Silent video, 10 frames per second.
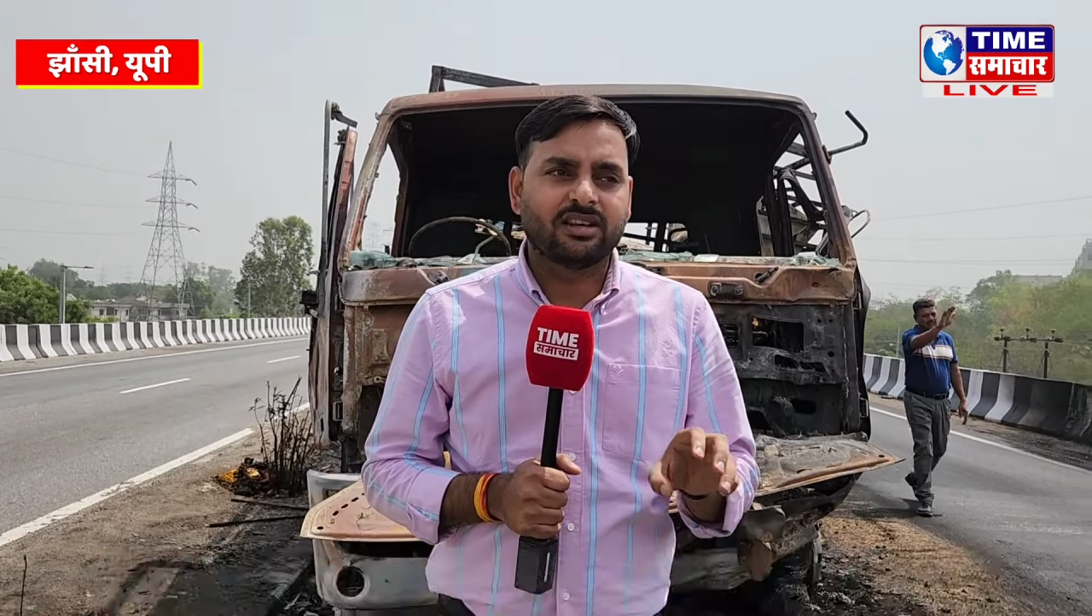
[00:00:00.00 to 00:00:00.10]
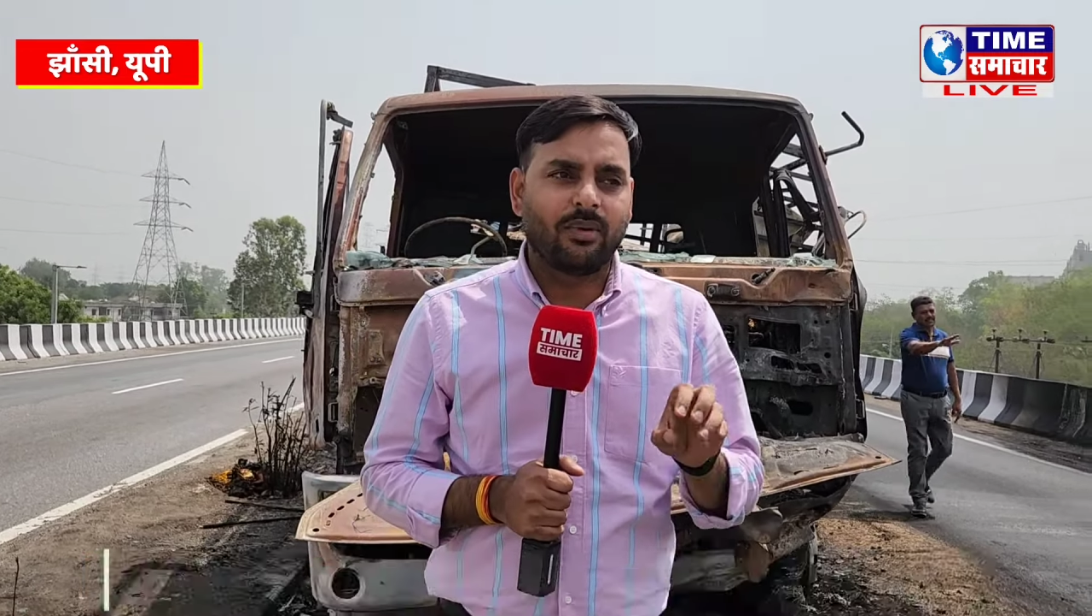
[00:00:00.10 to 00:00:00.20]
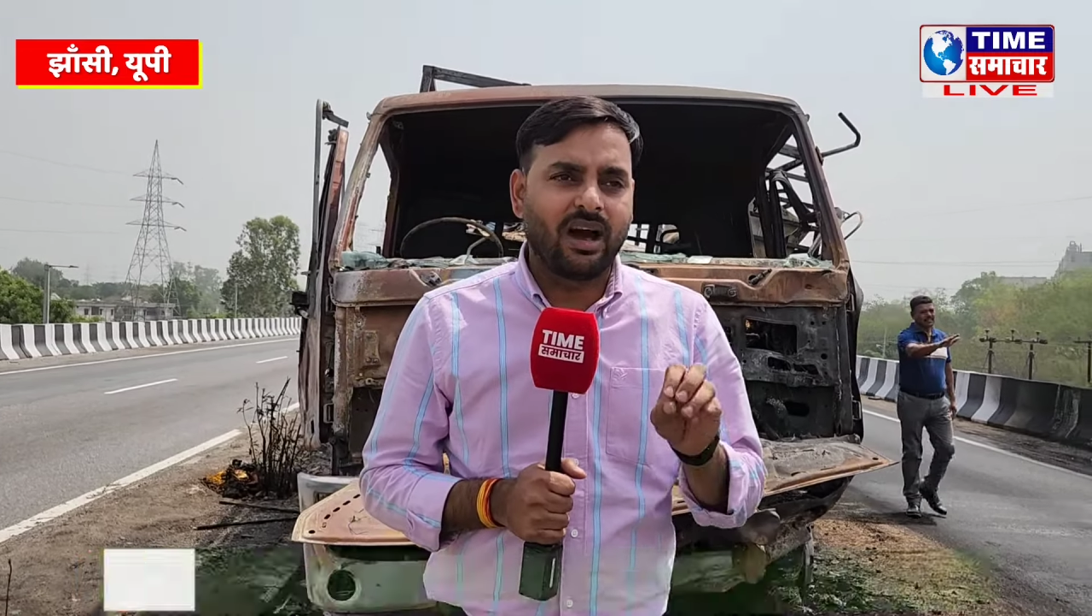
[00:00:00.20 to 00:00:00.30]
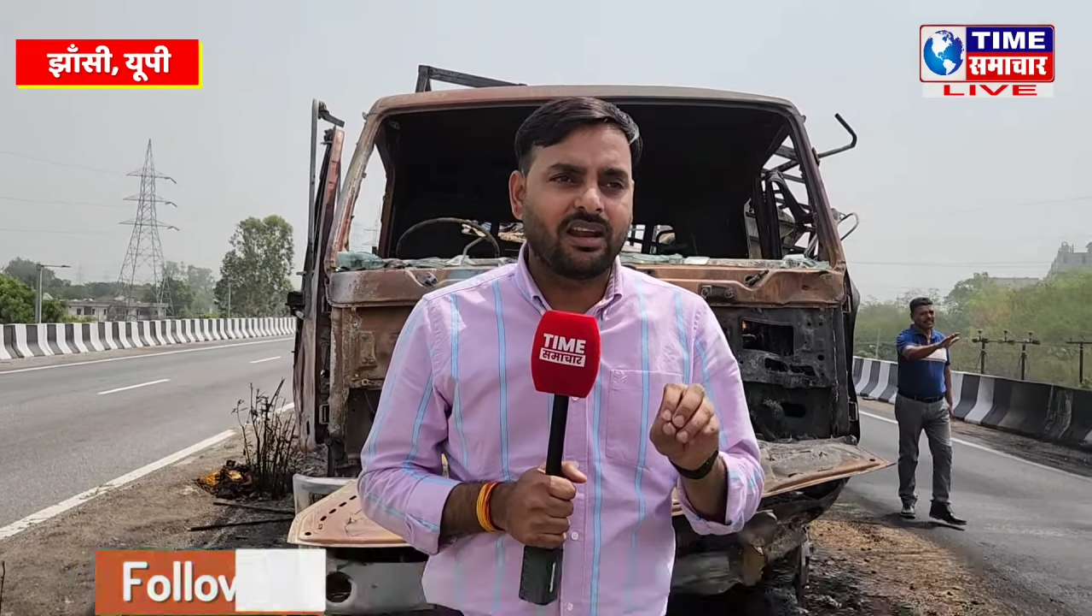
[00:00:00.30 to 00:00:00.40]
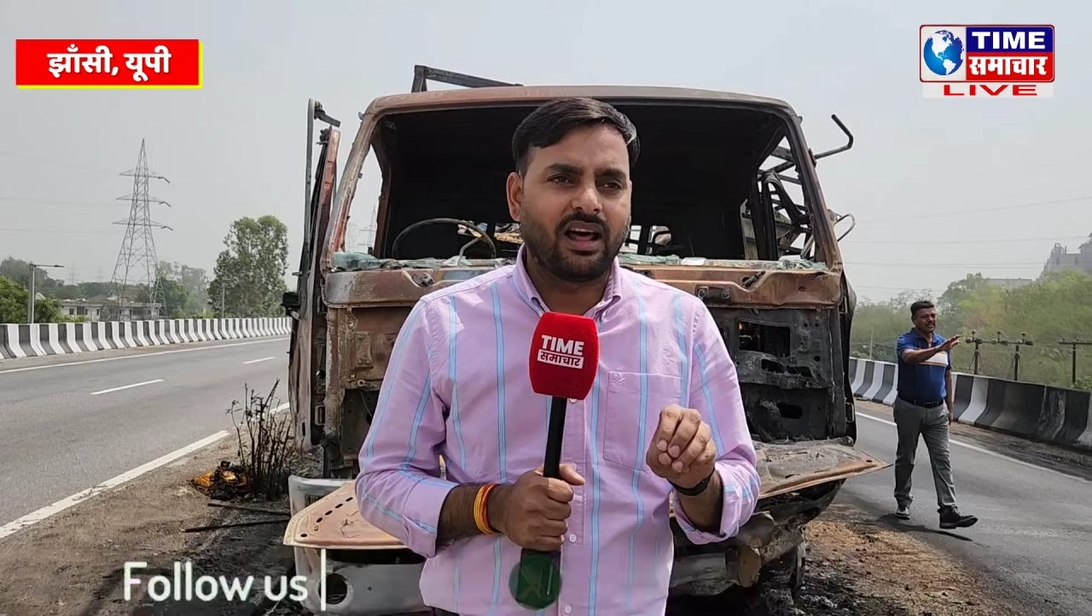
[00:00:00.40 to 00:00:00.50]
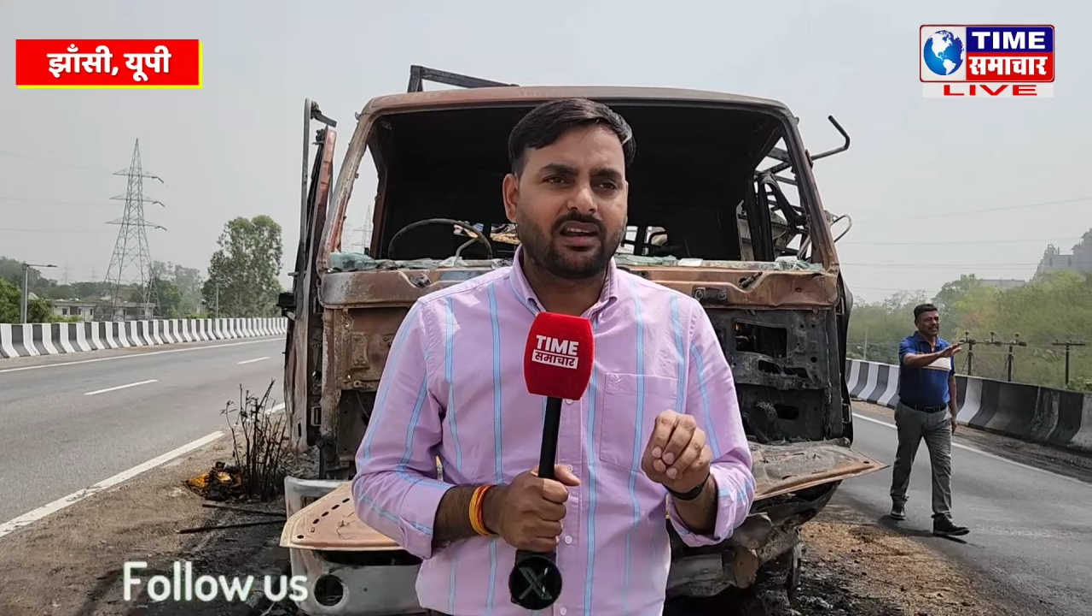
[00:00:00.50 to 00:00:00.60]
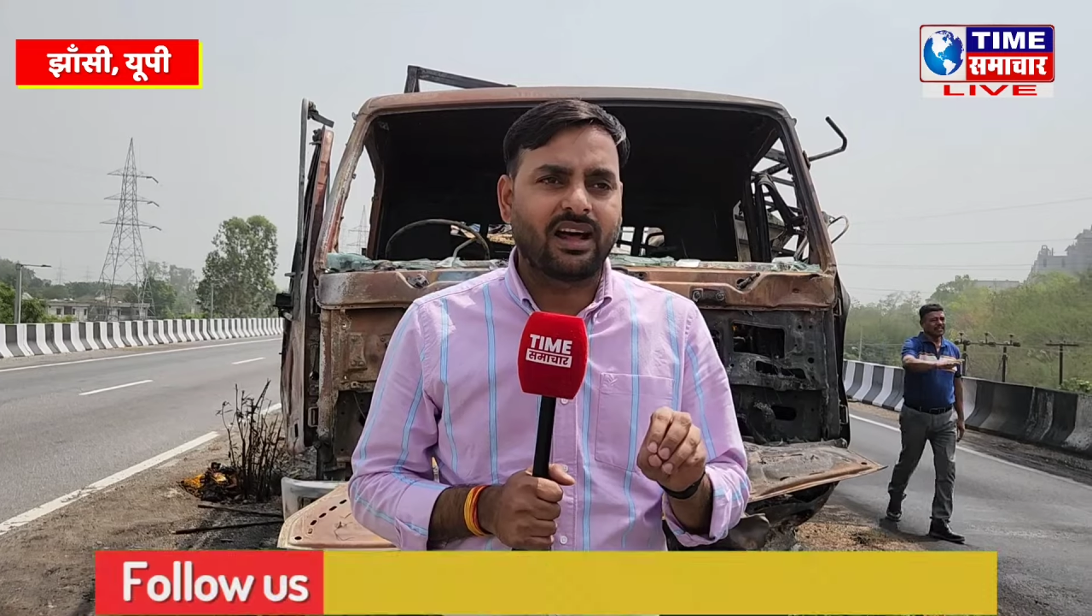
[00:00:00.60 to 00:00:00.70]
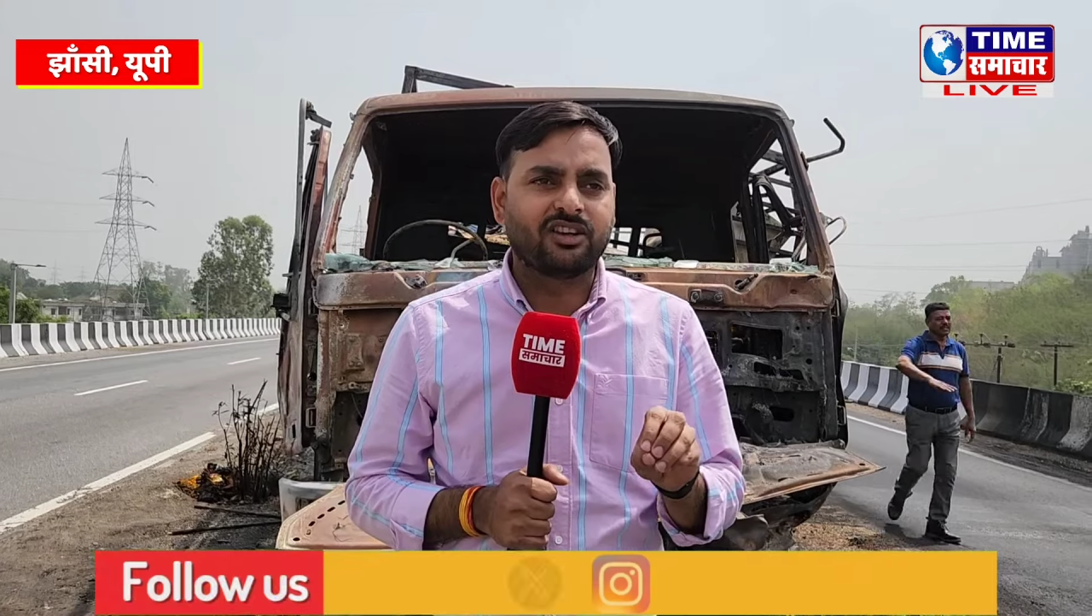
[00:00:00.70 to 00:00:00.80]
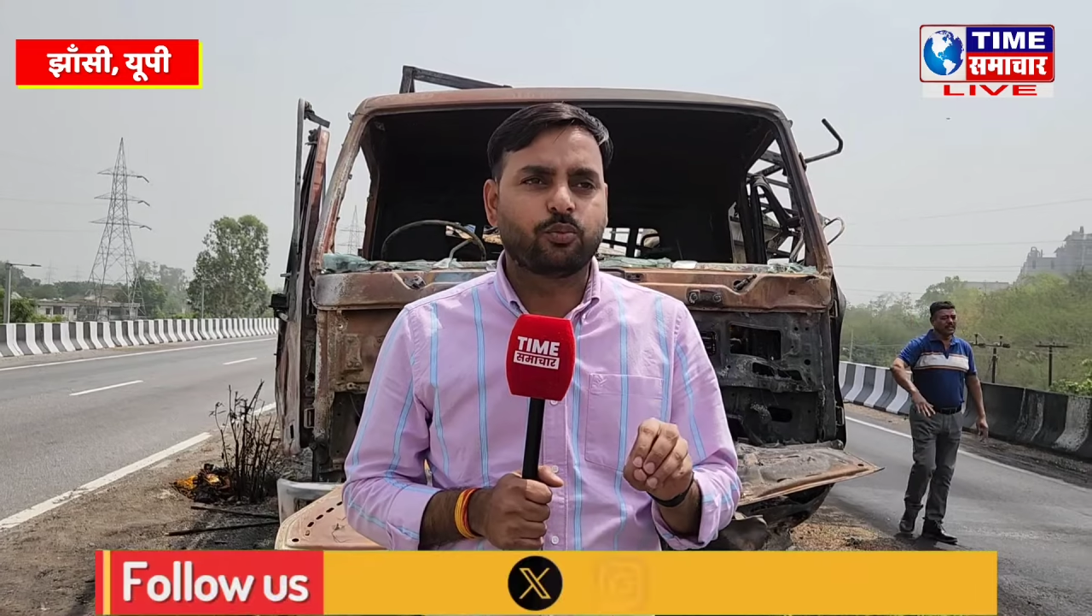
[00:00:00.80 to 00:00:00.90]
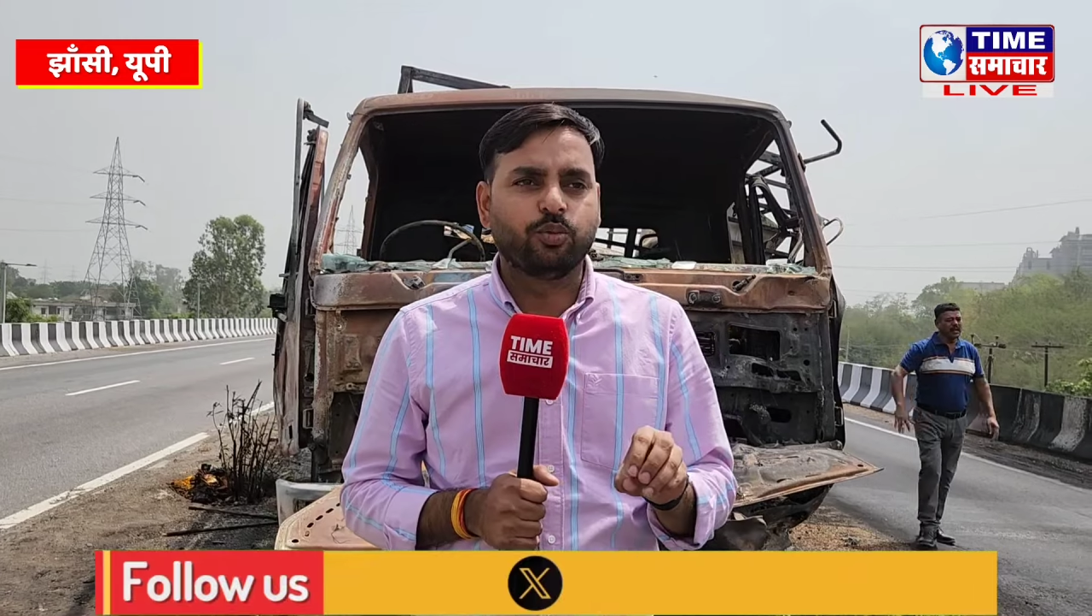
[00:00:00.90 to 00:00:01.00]
जवाहरलाल
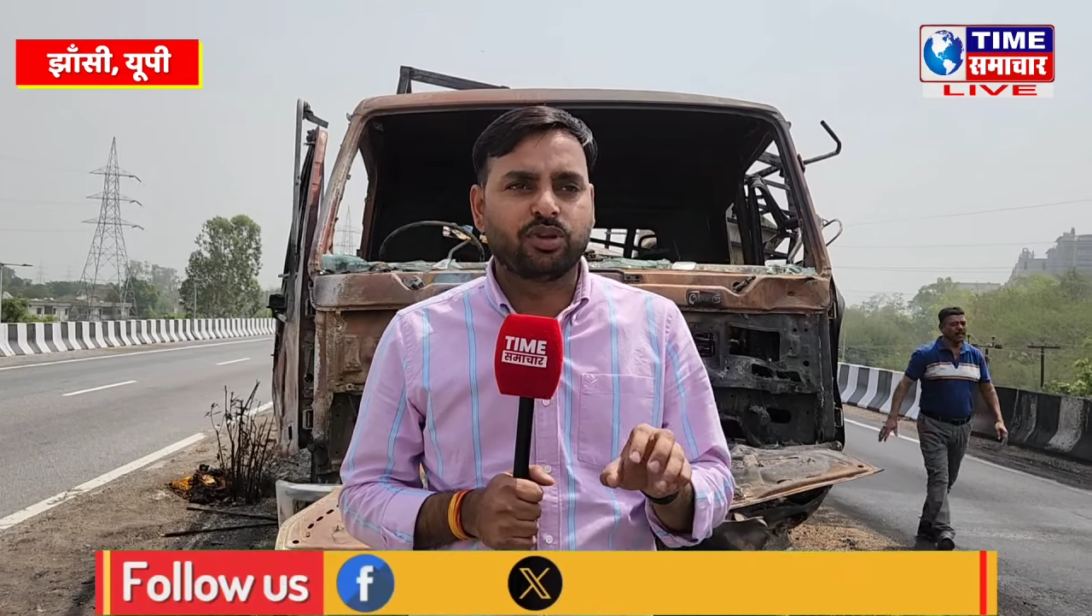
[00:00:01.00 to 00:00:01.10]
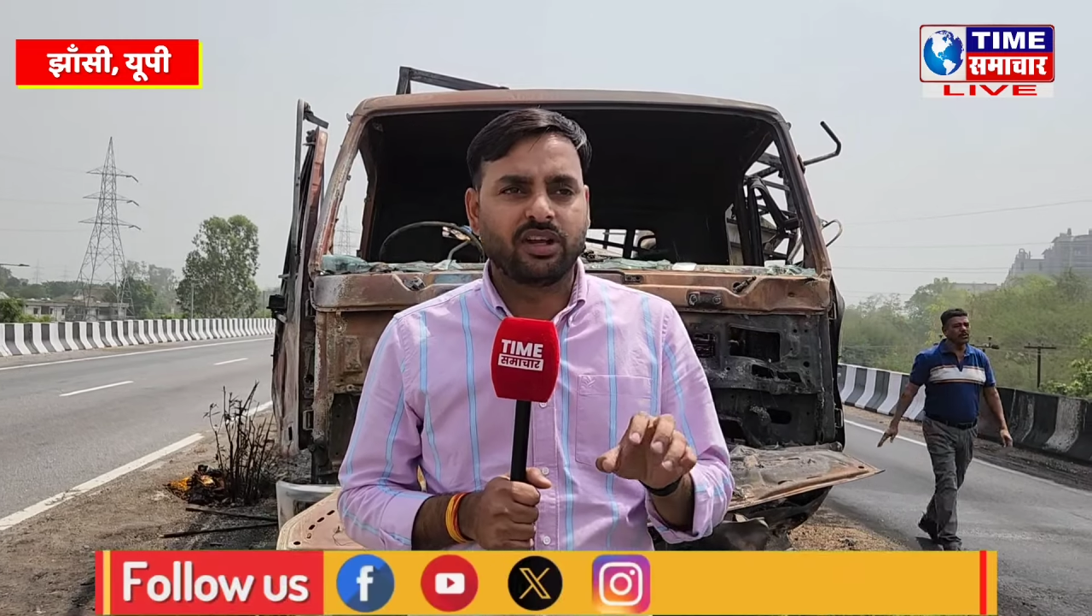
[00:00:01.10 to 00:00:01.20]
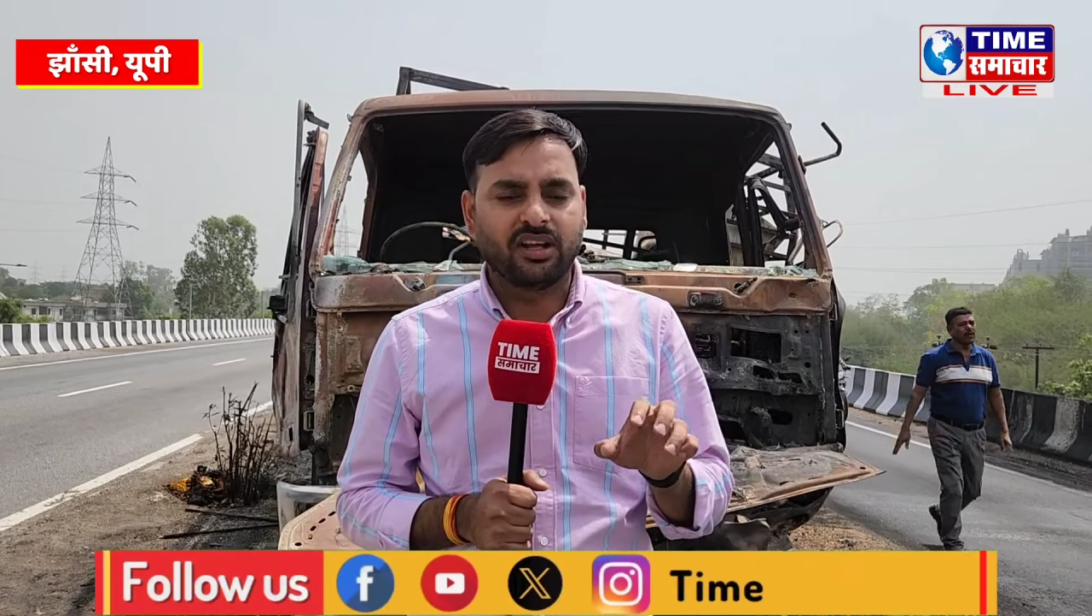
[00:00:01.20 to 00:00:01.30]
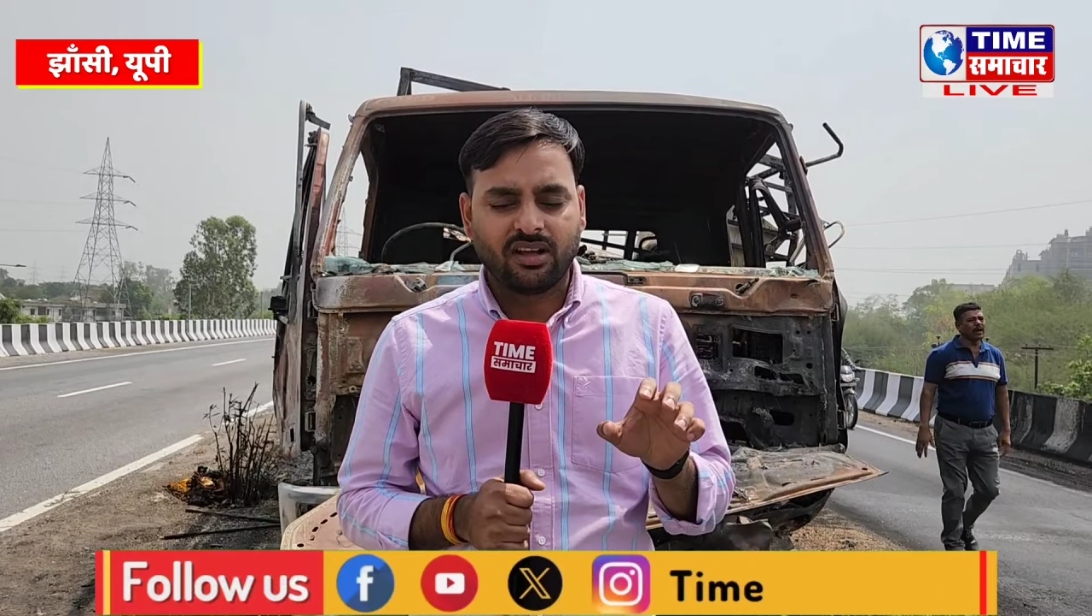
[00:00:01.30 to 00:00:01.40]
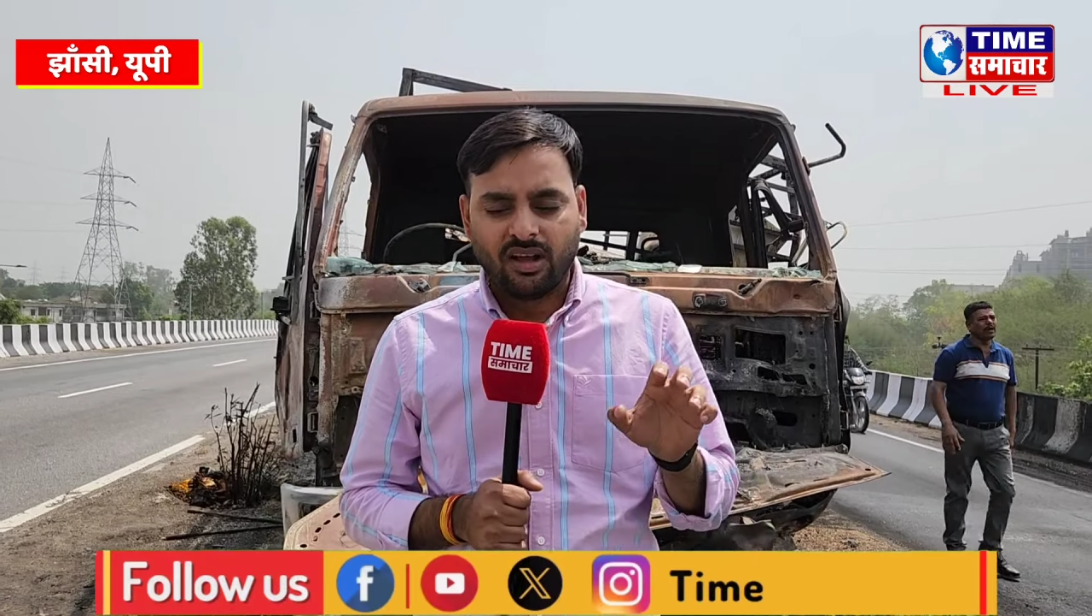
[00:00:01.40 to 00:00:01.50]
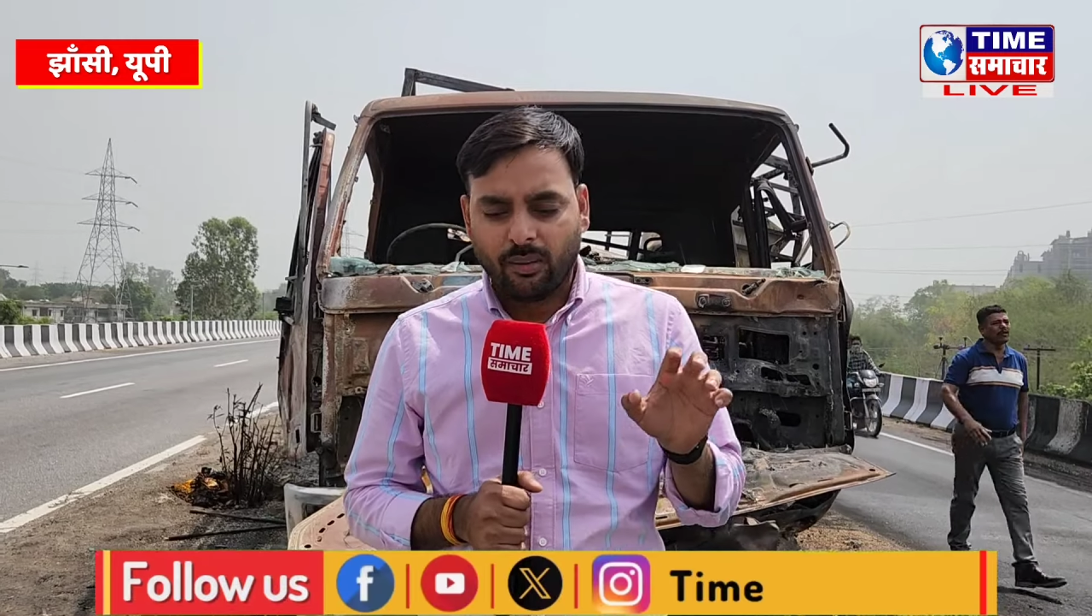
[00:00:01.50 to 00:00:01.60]
राजपूत ने